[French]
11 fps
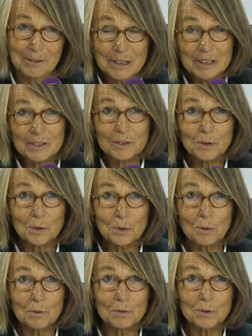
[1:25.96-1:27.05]
Écoutez, je,
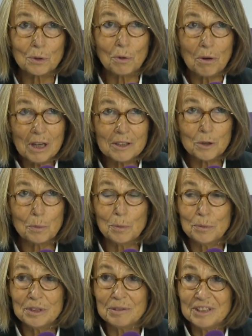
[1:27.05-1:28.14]
crois que je peux
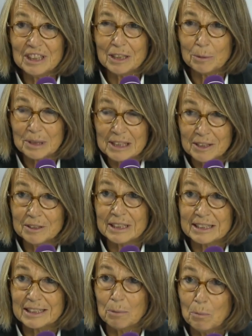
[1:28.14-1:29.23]
me définir comme quelqu'un
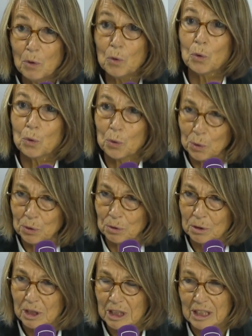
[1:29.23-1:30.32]
d'extrêmement
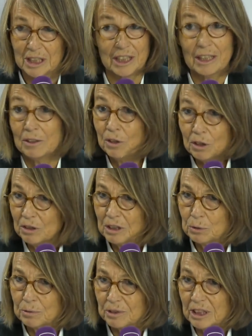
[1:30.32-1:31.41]
curieux. J'adore
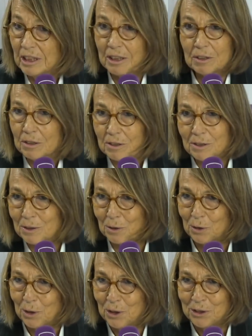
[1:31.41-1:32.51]
découvrir, d'ailleurs, euh,
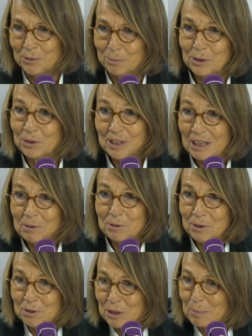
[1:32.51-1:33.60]
pendant
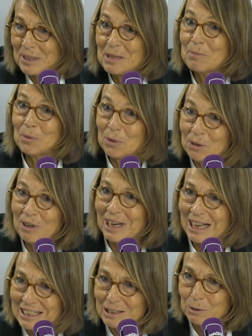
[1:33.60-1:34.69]
40 ans, j'ai passé mon temps
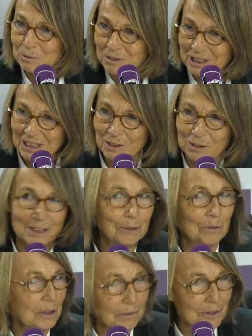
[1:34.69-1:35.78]
à découvrir. En
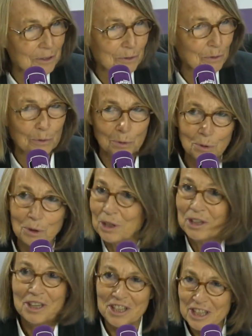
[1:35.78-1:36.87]
écoutant France Culture,
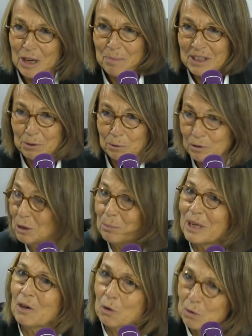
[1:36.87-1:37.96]
j'aime découvrir,
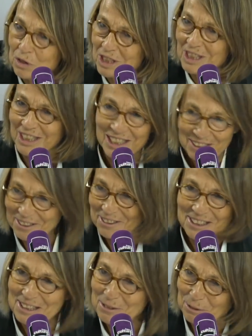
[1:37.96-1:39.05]
mais aussi
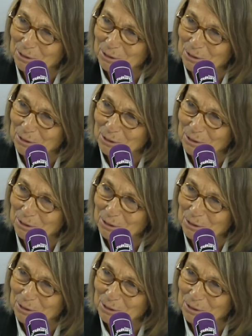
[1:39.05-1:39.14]
euh, les